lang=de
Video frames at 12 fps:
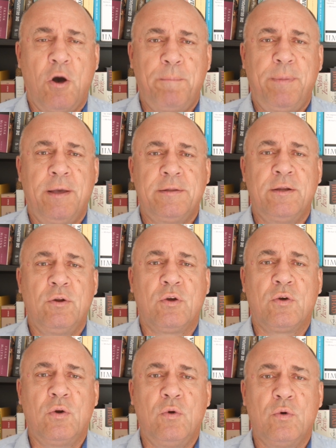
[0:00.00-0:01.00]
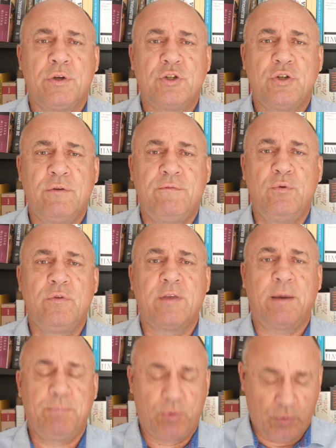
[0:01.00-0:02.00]
ob er den ökologischen
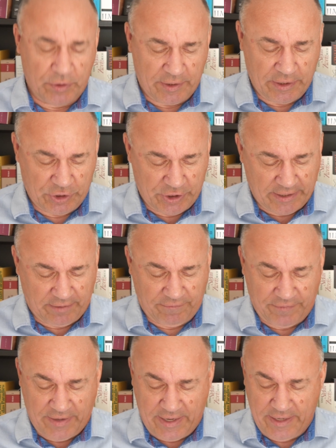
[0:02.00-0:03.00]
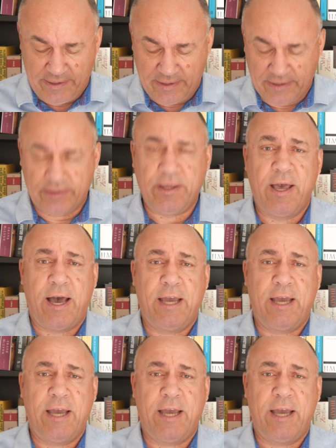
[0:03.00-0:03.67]
Fußabdruck der Stadt verändert.